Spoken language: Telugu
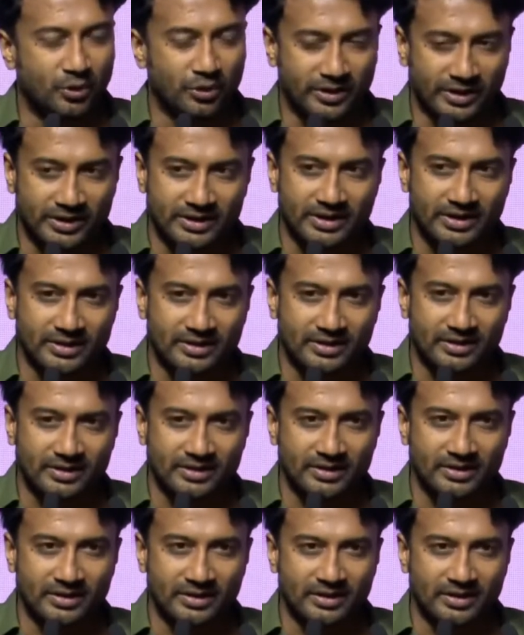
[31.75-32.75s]
ప్రొటెక్ట్ ఇట్
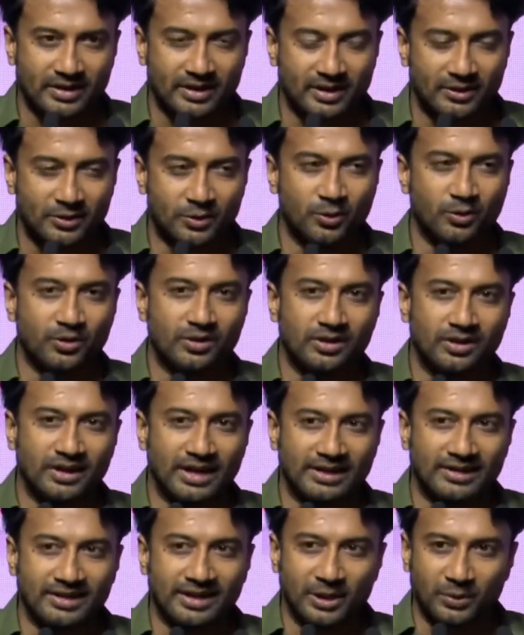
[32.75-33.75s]
డోంట్
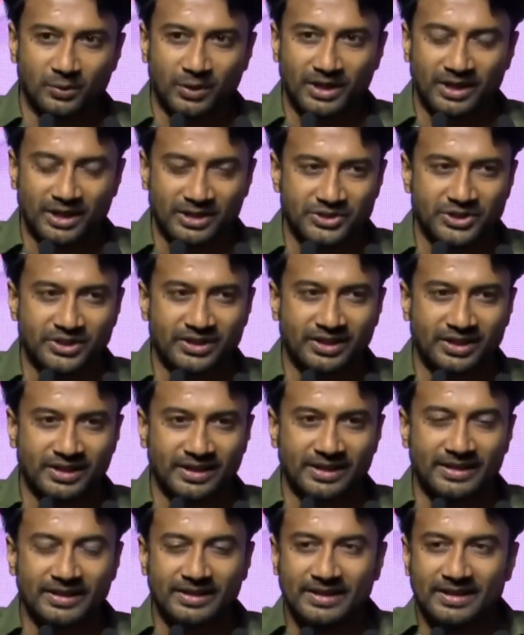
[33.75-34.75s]
లెట్ ఎనీ వన్ టచ్ ఇట్
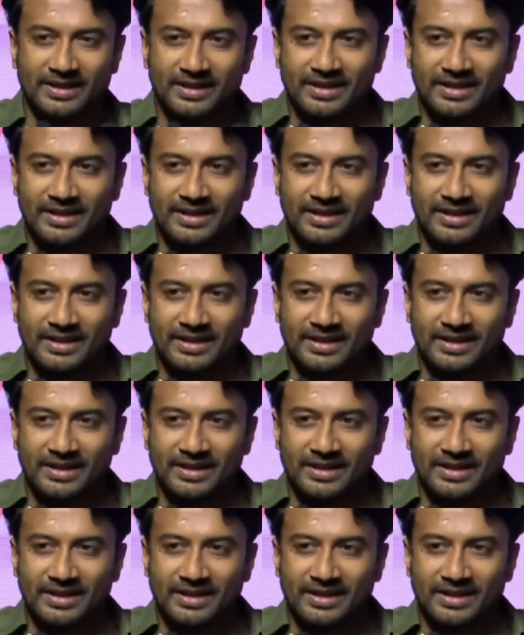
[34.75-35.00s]
అని